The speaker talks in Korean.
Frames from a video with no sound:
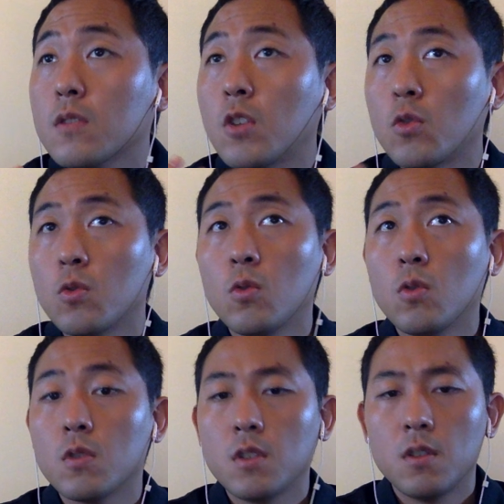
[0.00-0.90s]

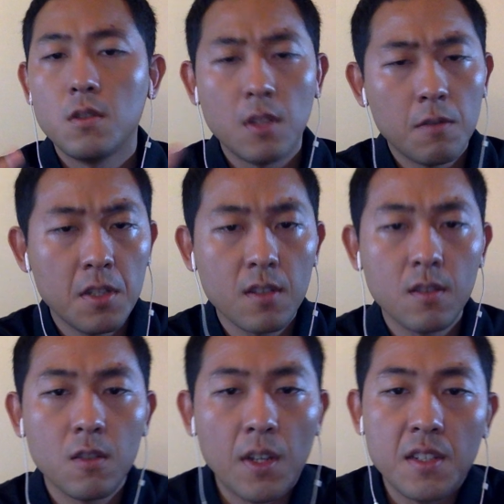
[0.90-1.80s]
저도 그 제
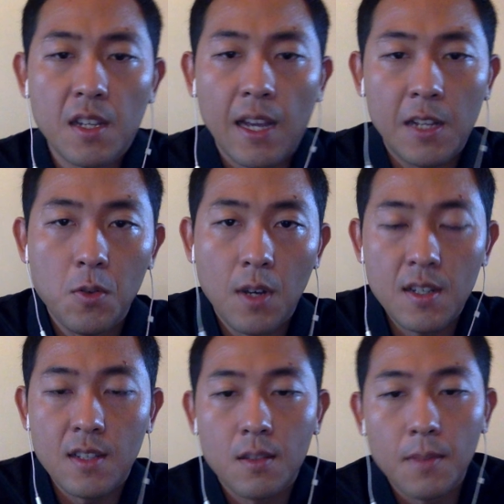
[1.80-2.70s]
리스크를 굉장히 안 좋아하지
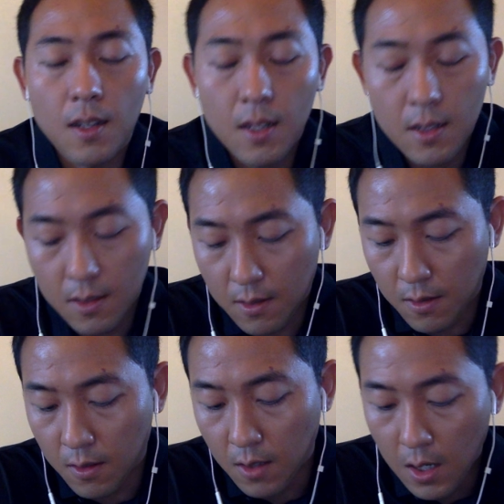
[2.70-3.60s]
않습니까?
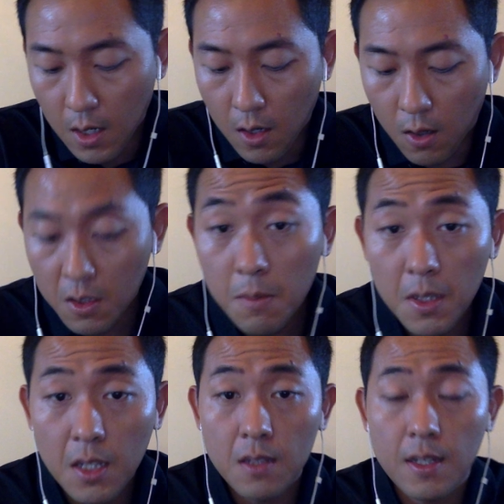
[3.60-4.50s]
그래서 어
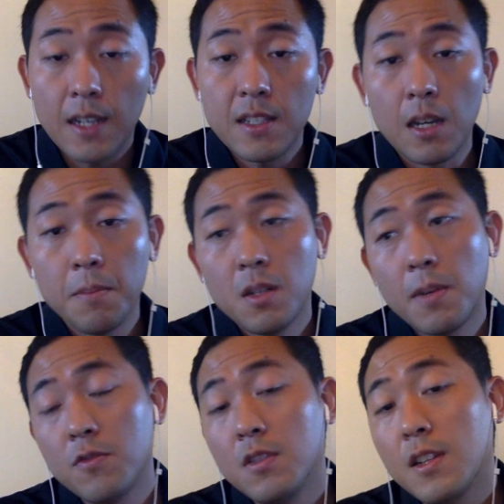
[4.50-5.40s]
이미 제가 이 장비를
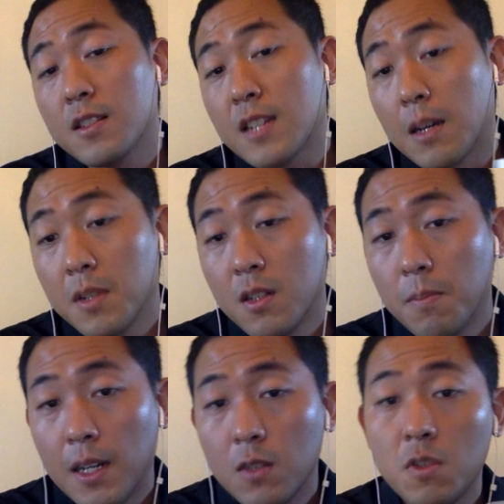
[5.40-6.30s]
팔 수 있는데 그 장비를
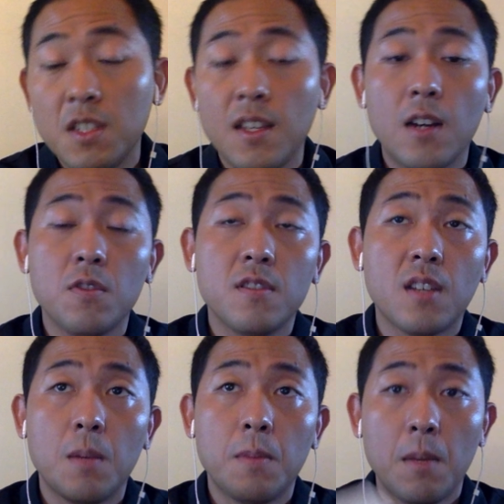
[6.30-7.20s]
팔고 이해하고 있는
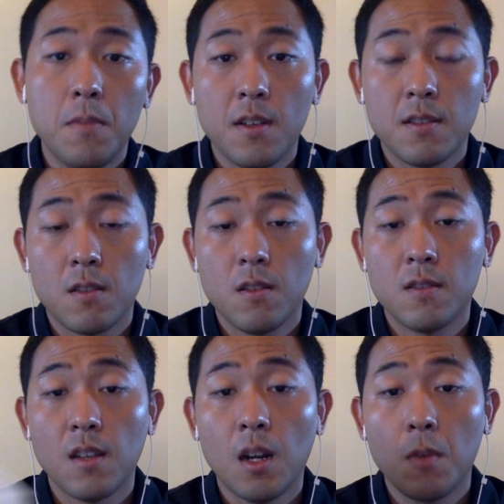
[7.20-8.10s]
사람이 한 명 있어서
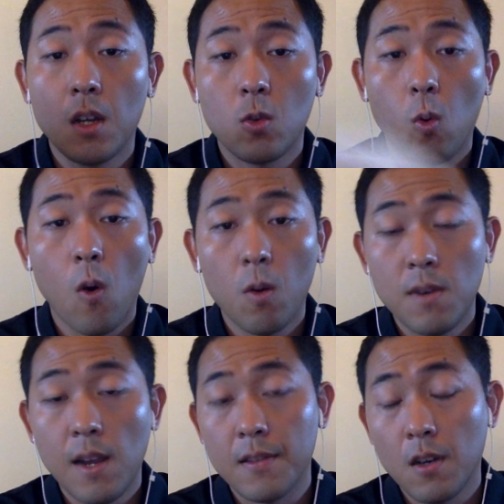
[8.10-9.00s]
그 사람과
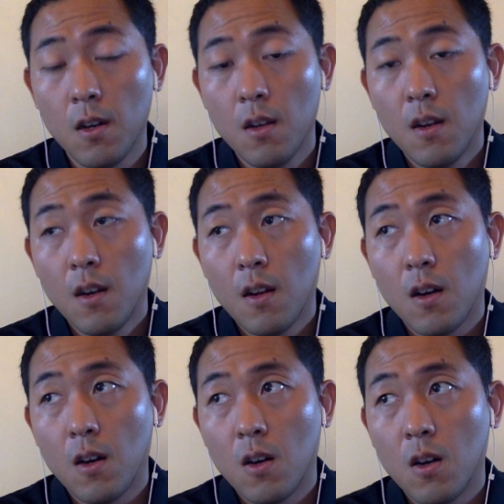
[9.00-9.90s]
동업을 해서
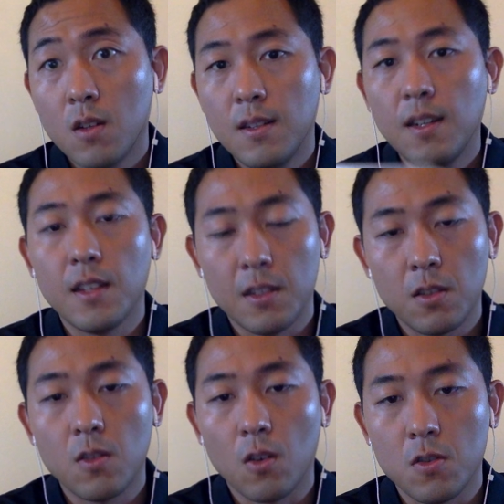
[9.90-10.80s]
어 늘리게
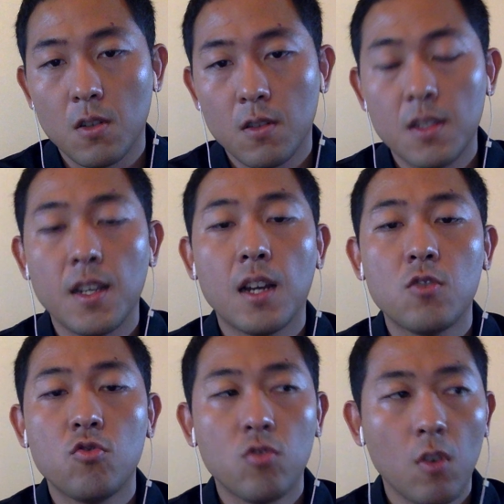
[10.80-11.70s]
됐었던 거죠. 근데 제가
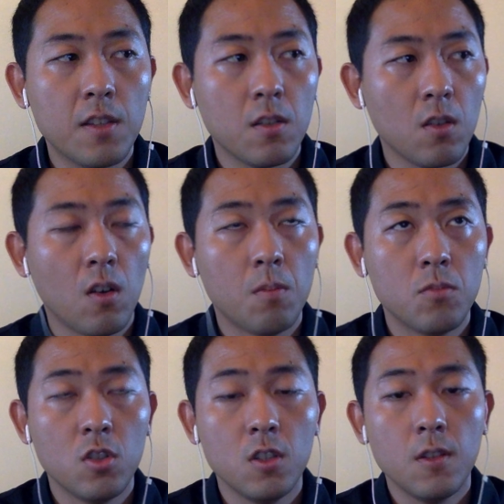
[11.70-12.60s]
주로 했었던
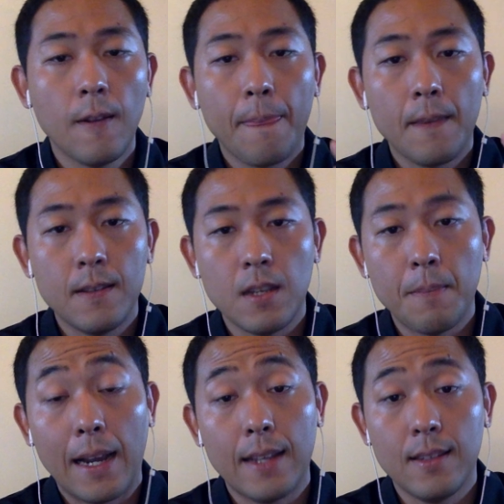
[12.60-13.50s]
업무는 이제
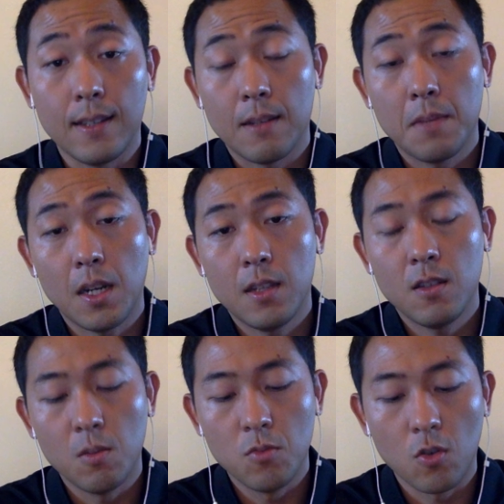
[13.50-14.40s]
마케팅, 마케팅
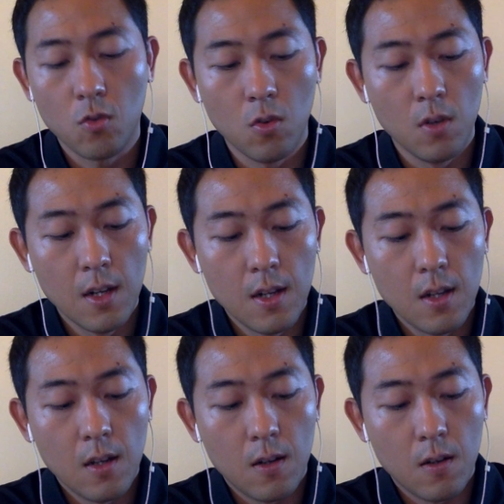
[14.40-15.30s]
업무였고
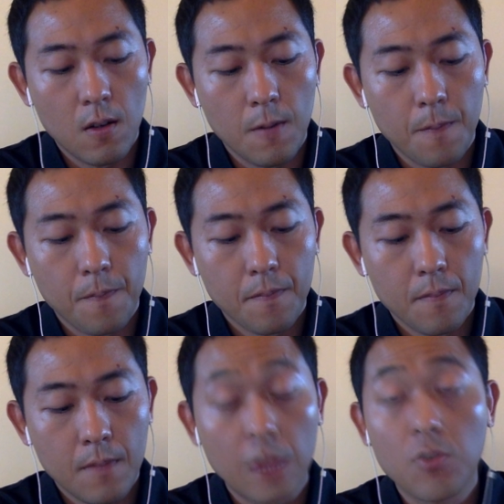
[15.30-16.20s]
어
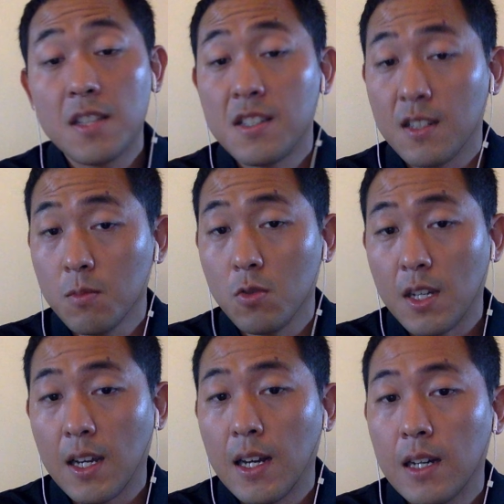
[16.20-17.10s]
나중에 지금도
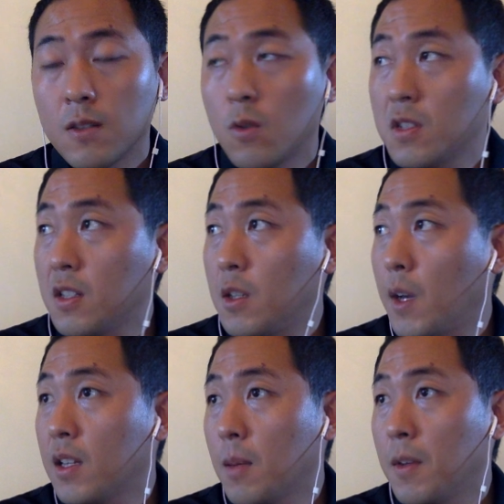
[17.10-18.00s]
제가 그 혹시
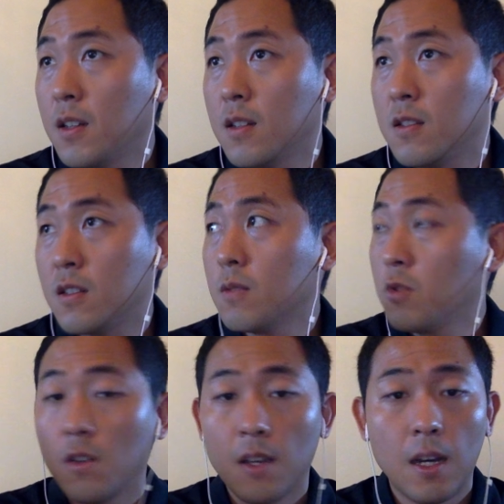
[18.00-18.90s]
기회가 되면은
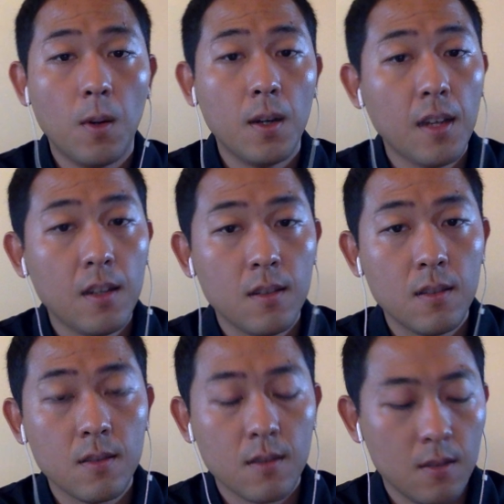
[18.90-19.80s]
지금도 여기 하와이에
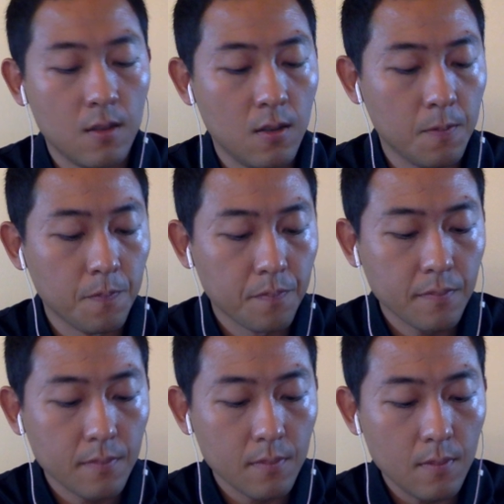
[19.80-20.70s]
있는 그
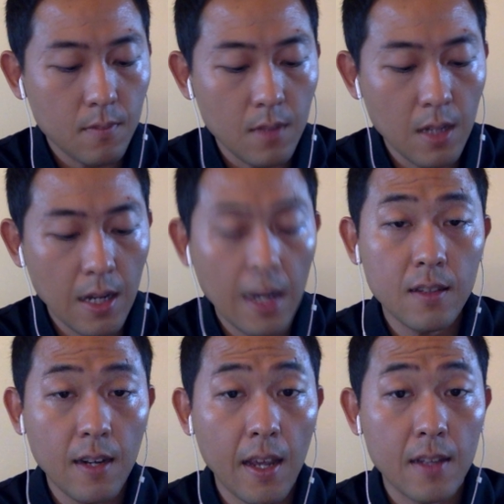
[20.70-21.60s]

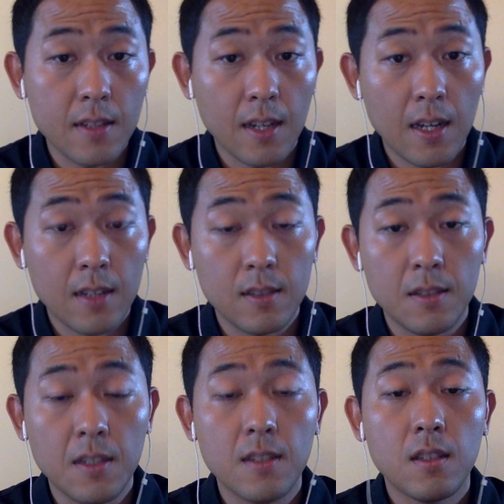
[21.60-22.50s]
가게들에 제가 그
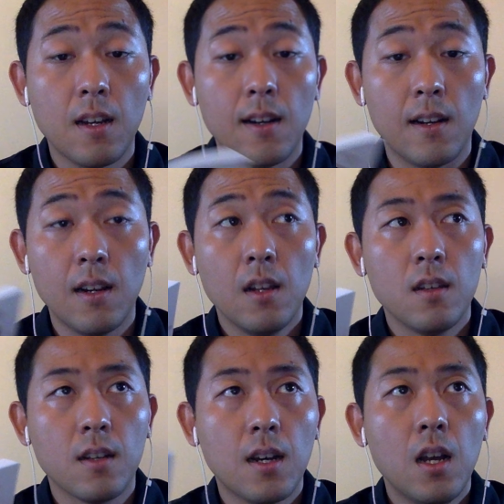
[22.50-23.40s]
디지털
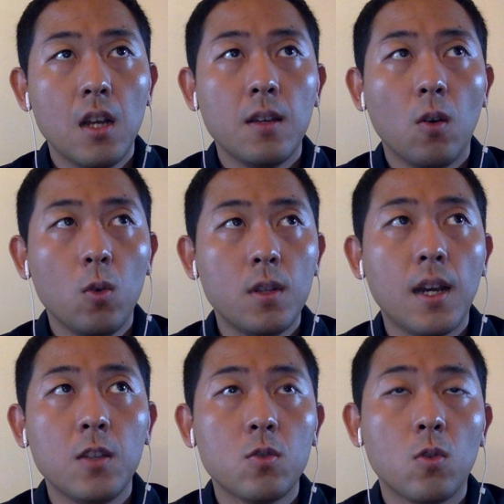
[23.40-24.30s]
그러니까
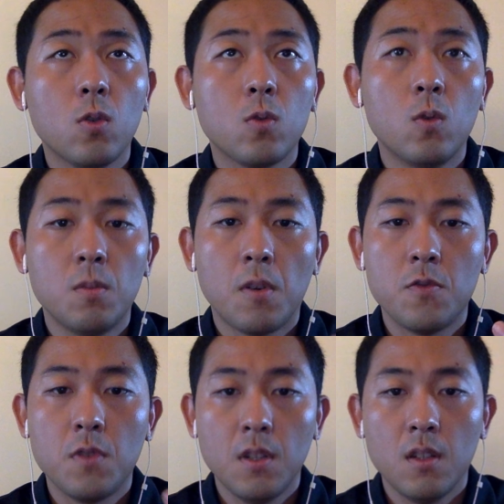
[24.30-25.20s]
온라인으로 돈을 벌
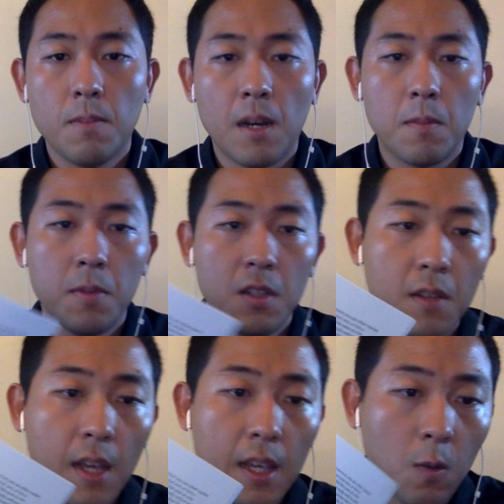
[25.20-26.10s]
수 있는 방법이
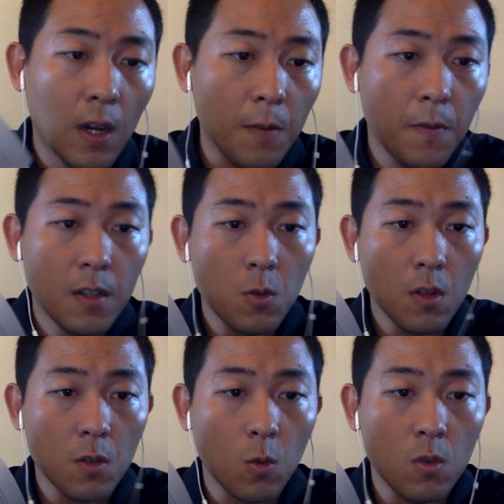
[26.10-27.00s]
있는데 이 와이파이를
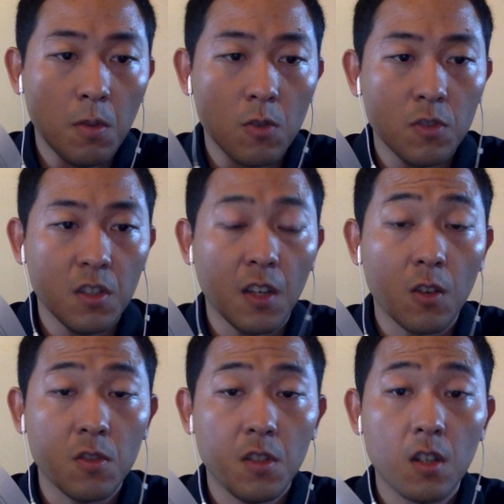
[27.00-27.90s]
통해서 돈을 벌고 있는 게
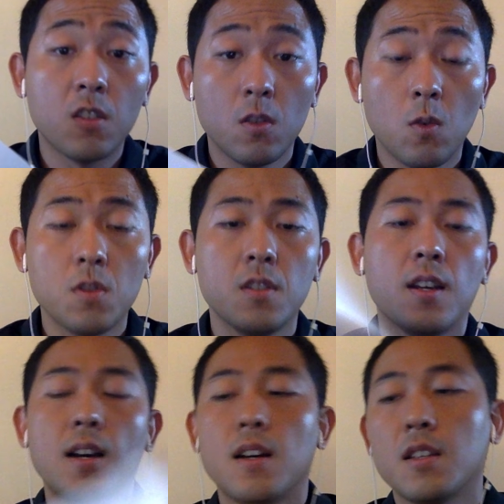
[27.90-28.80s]
있거든요. 그거는 혹시
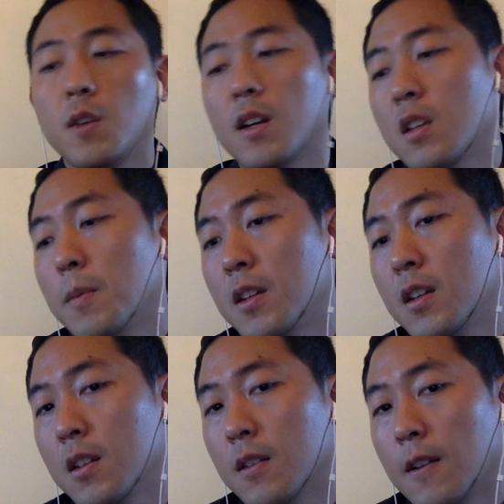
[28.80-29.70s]
제가 기회가
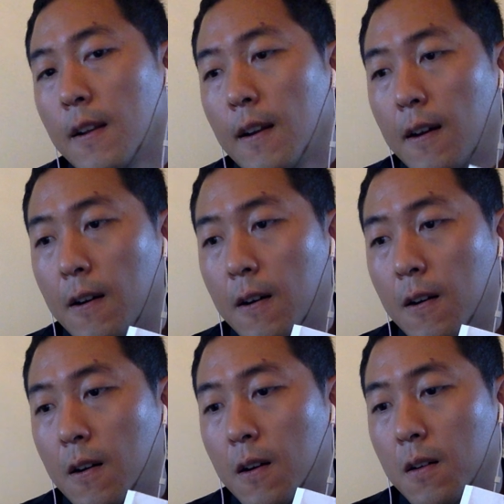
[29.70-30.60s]
되면은
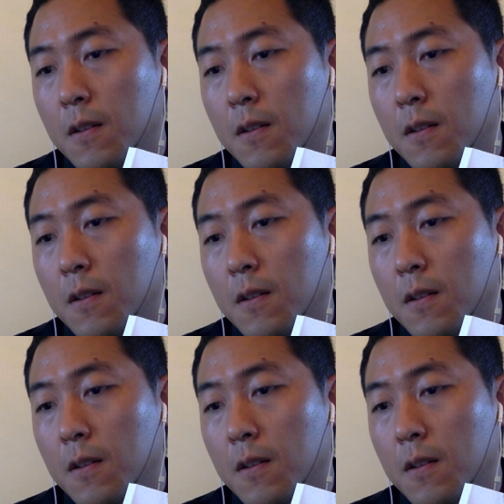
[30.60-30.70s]
어,